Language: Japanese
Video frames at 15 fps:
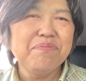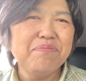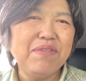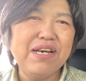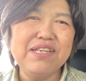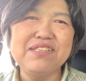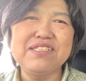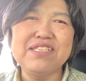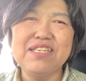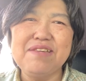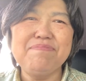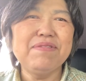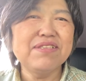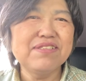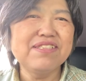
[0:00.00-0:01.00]
まあ
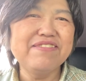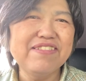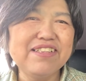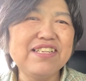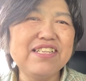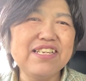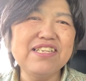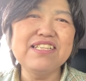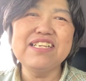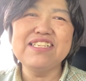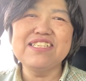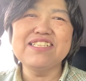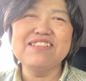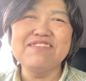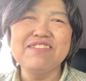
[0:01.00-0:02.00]
金髪にはね、できないん
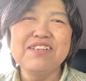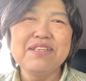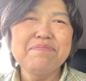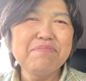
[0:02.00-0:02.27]
ですけど、